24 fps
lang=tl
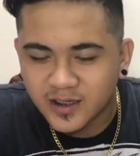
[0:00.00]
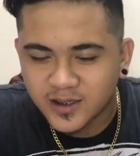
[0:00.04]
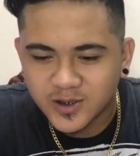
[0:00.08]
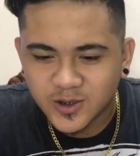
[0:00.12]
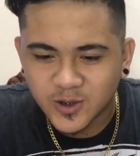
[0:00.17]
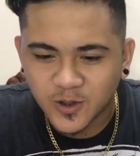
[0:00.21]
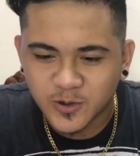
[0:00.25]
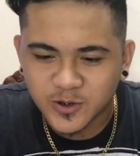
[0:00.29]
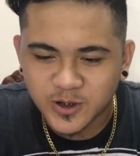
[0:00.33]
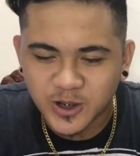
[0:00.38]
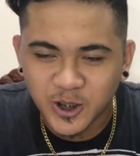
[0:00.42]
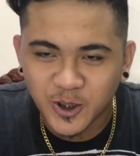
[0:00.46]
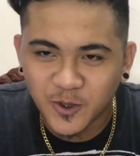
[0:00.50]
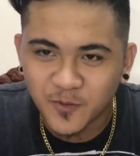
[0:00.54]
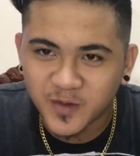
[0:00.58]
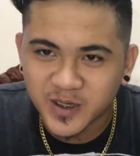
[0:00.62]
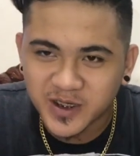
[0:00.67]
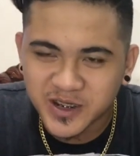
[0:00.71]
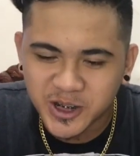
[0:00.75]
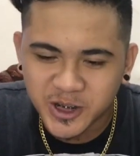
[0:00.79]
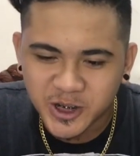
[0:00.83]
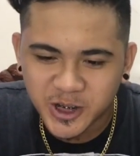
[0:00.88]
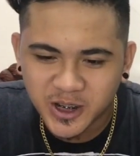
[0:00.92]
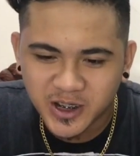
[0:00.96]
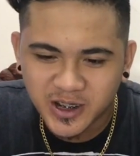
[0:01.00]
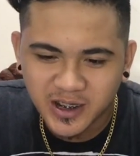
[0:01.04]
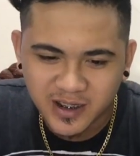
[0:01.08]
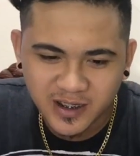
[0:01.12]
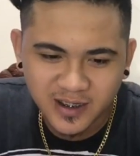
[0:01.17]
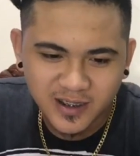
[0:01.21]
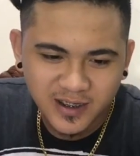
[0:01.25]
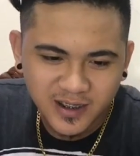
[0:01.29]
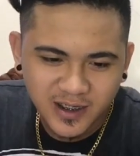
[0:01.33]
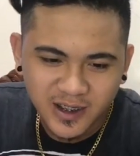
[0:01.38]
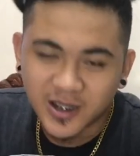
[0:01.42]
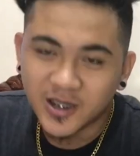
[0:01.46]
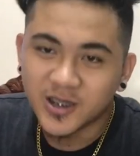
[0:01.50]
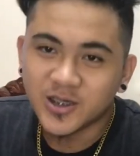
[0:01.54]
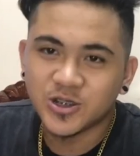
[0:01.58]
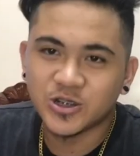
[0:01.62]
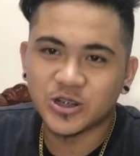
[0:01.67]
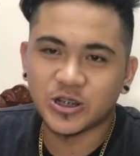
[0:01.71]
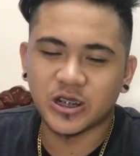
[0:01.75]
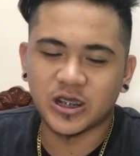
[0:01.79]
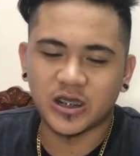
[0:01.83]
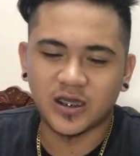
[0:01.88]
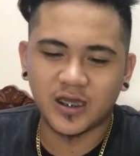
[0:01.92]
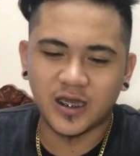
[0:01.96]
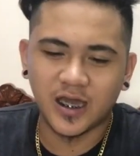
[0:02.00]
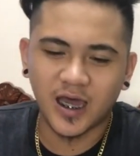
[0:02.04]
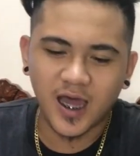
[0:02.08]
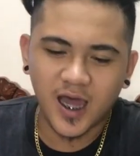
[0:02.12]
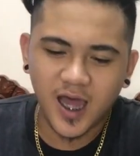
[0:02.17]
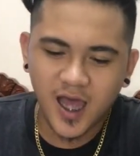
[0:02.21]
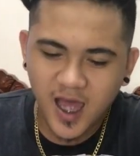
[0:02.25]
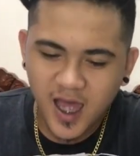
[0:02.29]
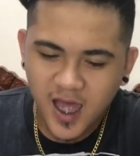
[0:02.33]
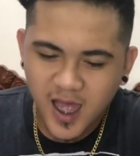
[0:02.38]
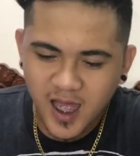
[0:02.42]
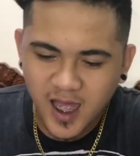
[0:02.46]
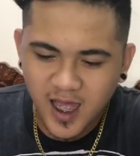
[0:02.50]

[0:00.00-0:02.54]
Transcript: So, sino ba si G? Si Ga.